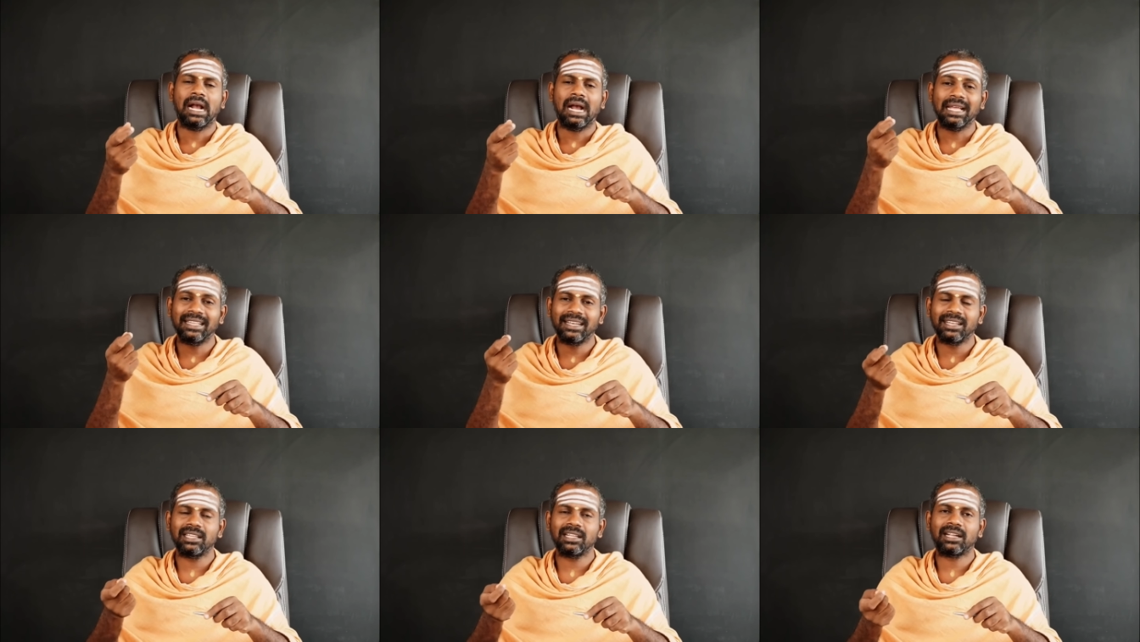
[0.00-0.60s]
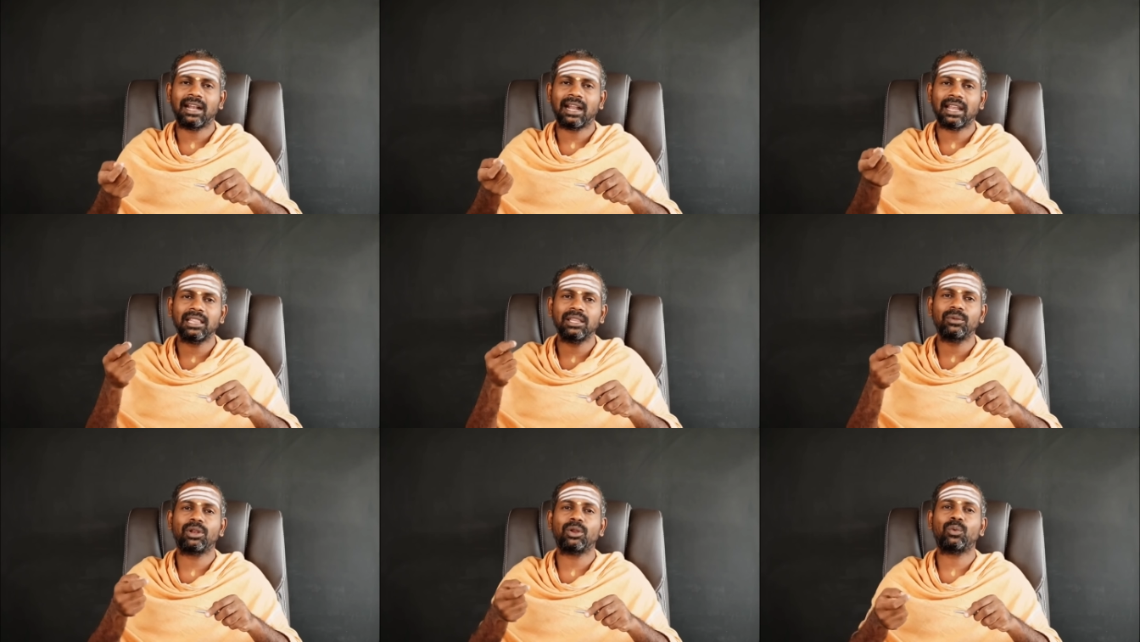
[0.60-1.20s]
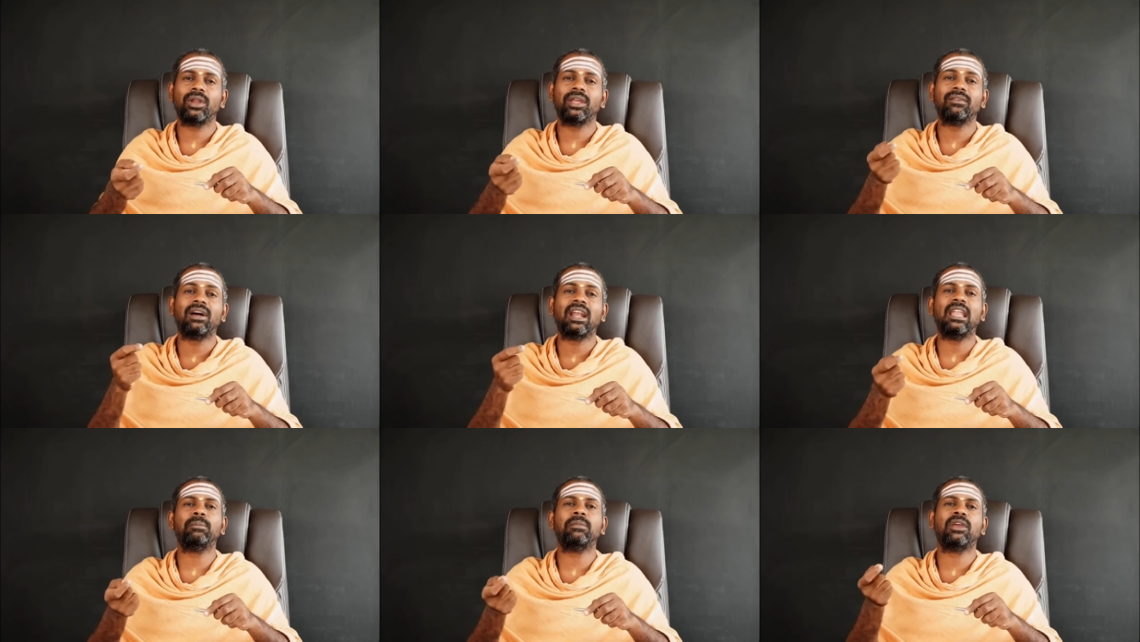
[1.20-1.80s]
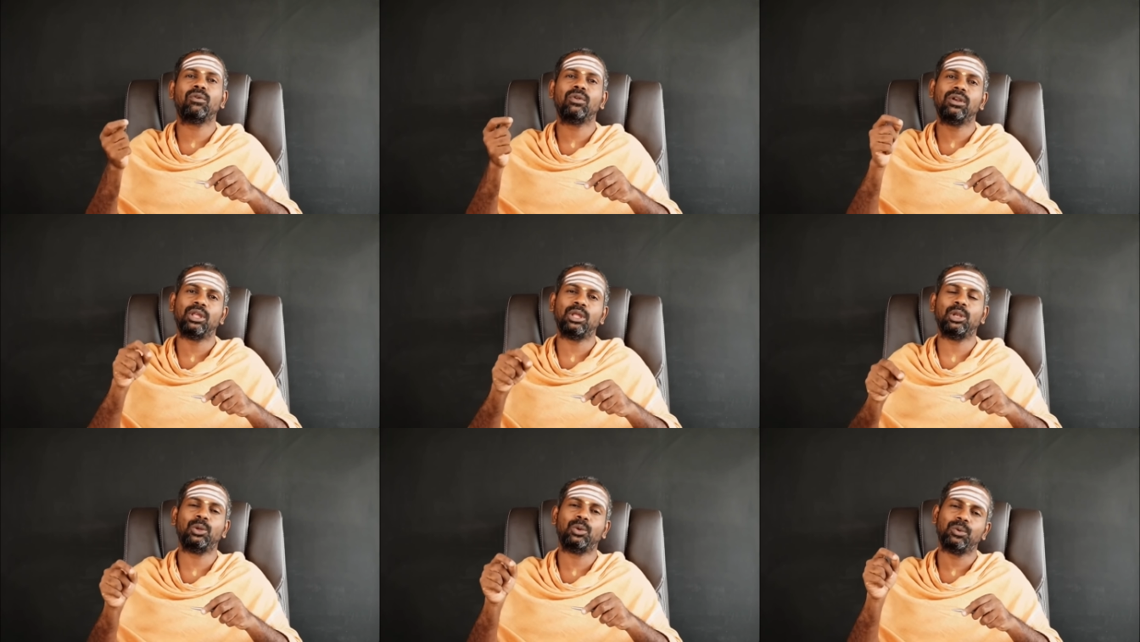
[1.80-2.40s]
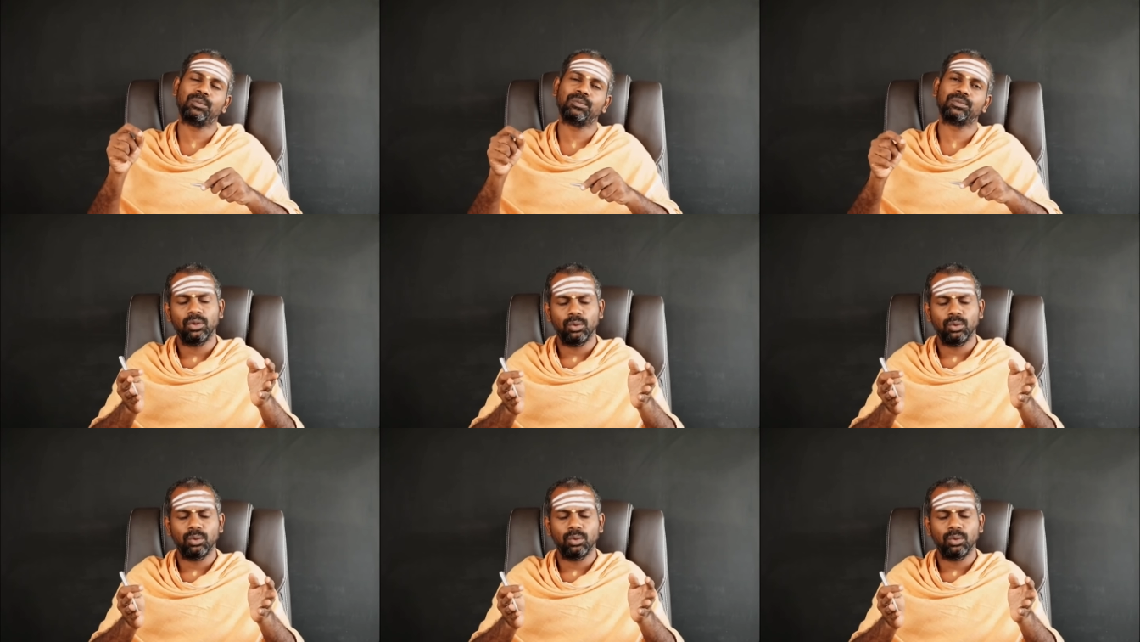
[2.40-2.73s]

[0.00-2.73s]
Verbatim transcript: அதிலிருந்து கடந்து வரக்கூடிய வல்லமை அவங்கள்ட்ட இருக்கும்